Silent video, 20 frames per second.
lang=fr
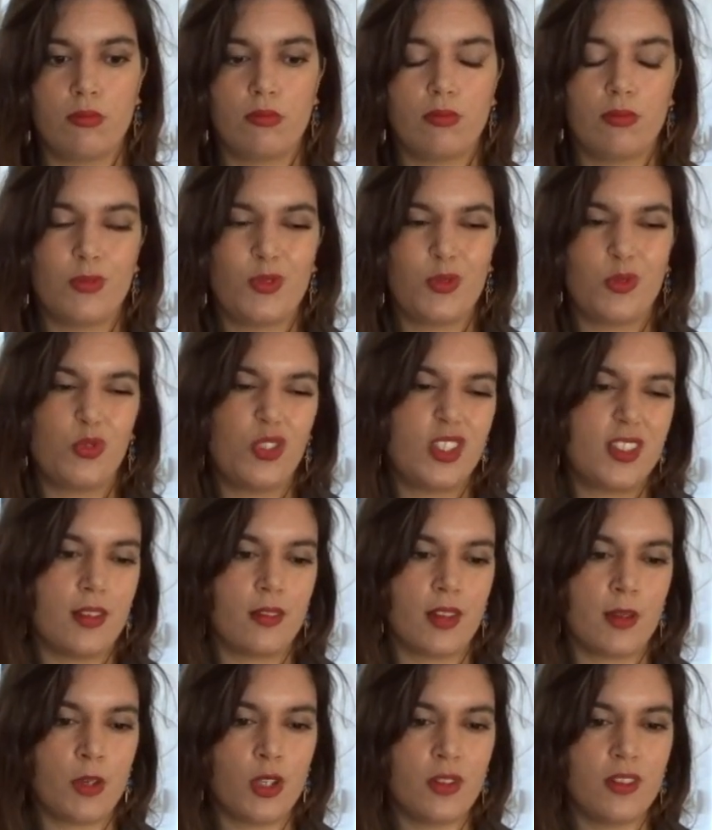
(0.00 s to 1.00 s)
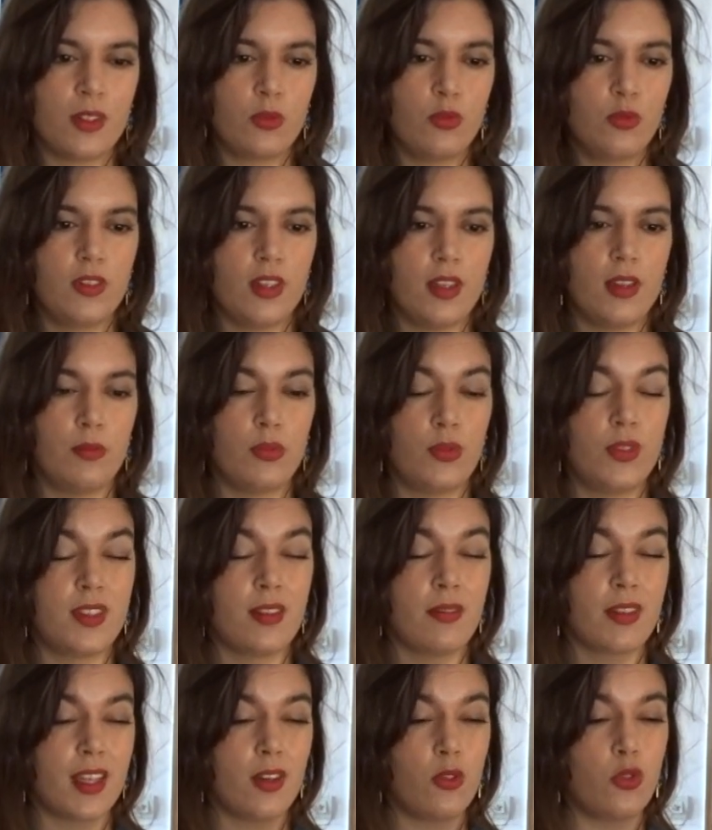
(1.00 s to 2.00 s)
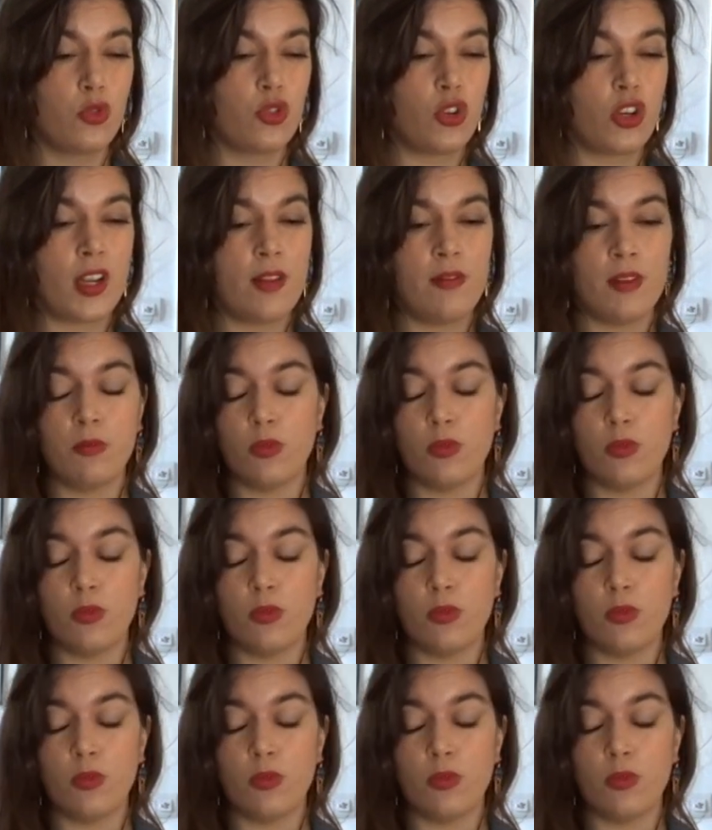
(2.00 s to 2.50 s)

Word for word: du coup, j'étais vraiment dégoûtée. Et puis c'est vrai qu'on en avait